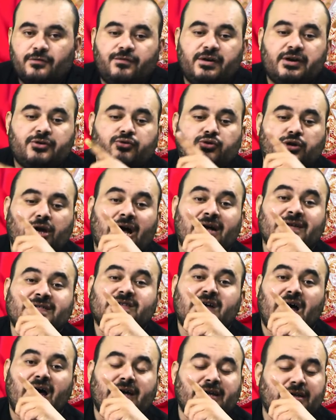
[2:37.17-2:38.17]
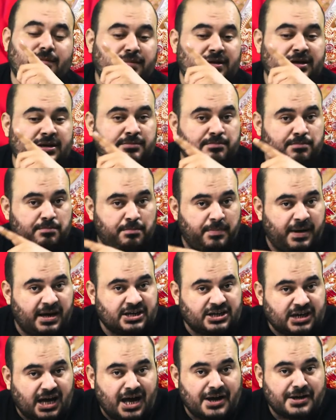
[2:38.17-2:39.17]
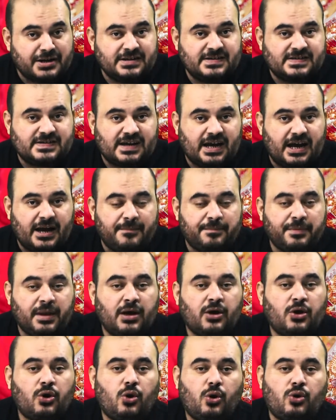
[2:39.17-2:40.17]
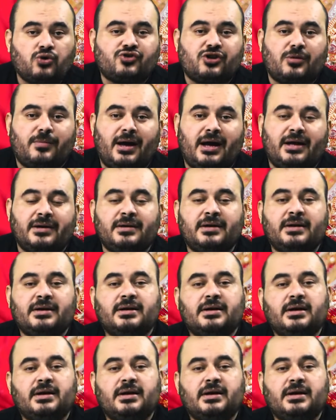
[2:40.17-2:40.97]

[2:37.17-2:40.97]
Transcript: ve rüya sahibi bekar ise o zaman